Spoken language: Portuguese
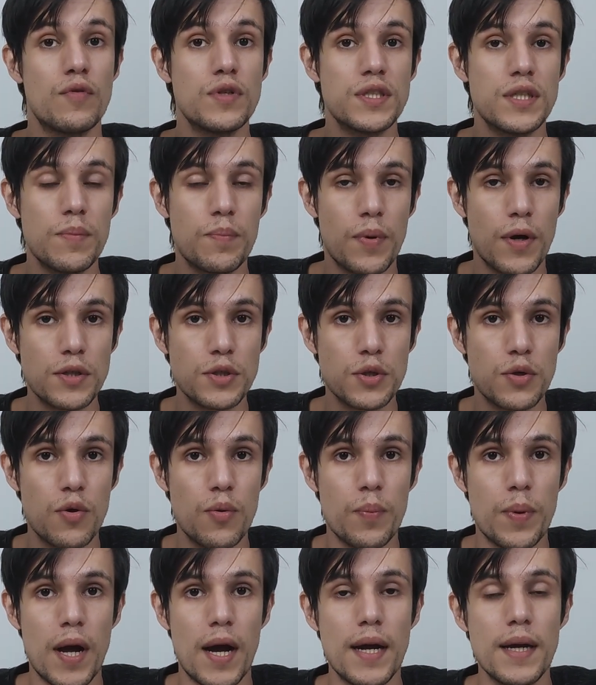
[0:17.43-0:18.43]
Você pode
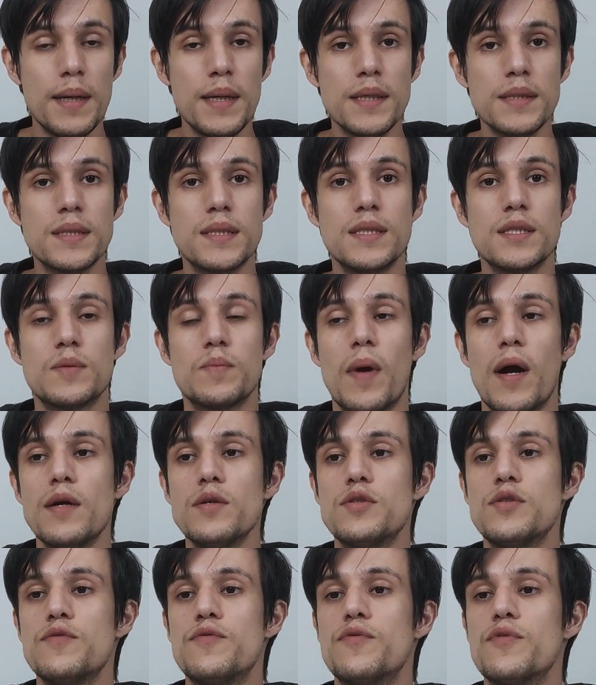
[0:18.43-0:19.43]
comprar esse
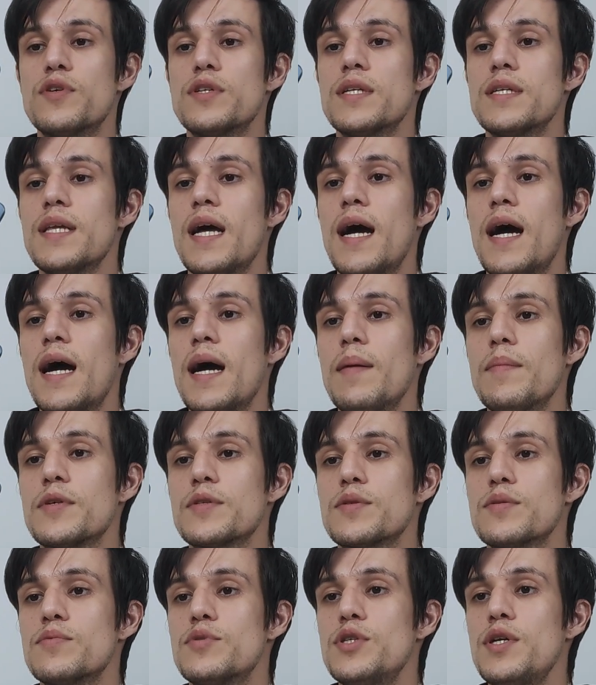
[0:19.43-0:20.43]
smartphone na
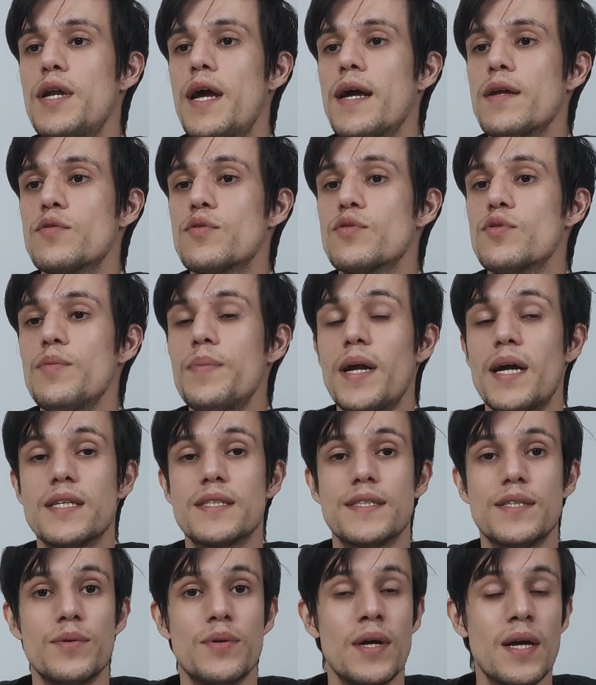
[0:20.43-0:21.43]
Amazon direto no
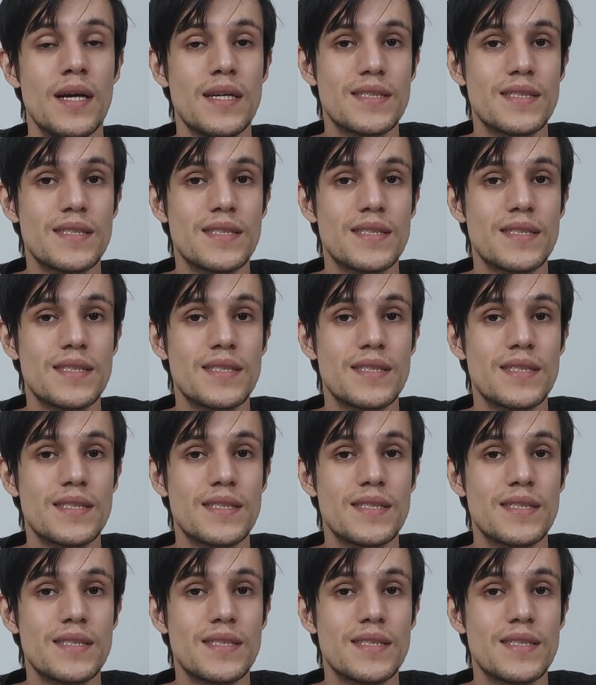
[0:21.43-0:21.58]
Brasil,